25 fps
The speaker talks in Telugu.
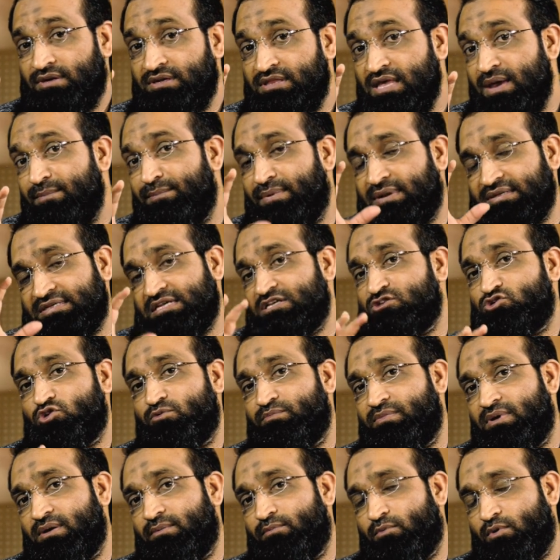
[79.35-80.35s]
ఇదే
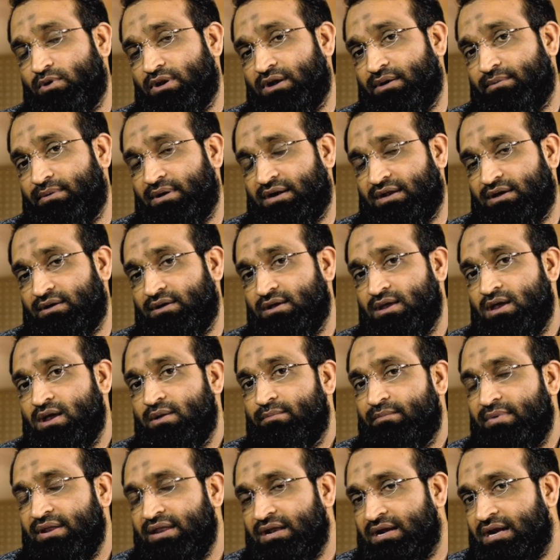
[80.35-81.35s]
ప్రజాస్వామ్యము అన్నమాట
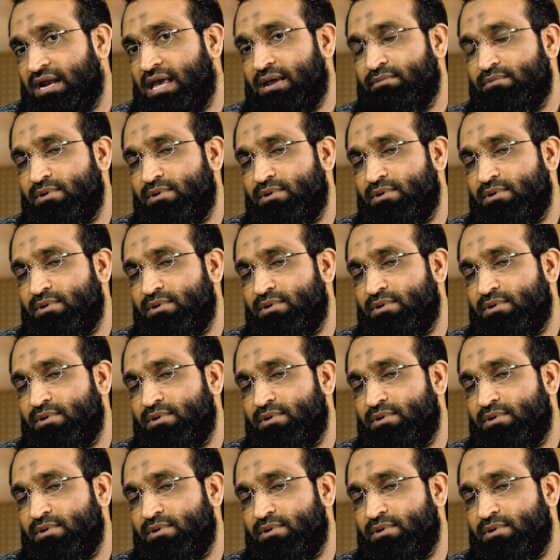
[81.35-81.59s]
మరి ఇక్కడ